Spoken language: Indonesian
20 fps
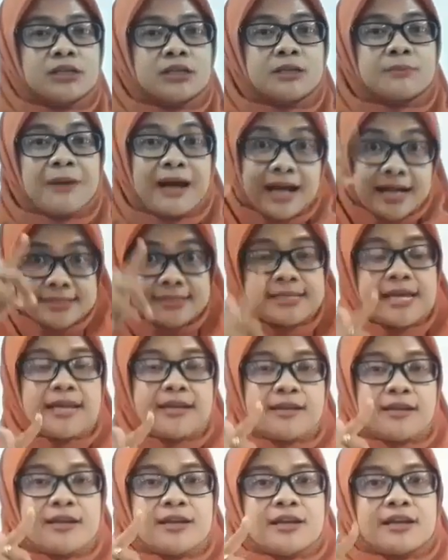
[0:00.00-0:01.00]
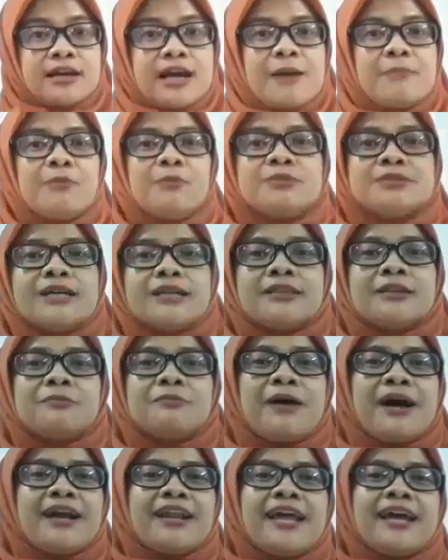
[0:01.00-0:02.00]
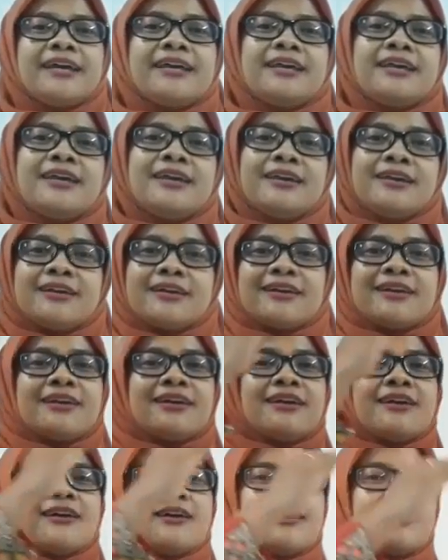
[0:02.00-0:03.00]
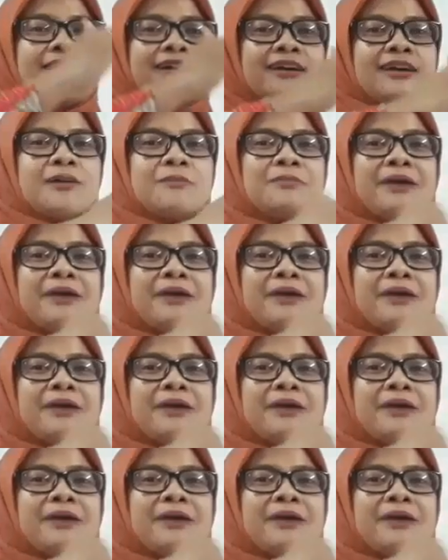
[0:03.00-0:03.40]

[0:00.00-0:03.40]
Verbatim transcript: ke Makassar, kamu bisa terbang lagi ke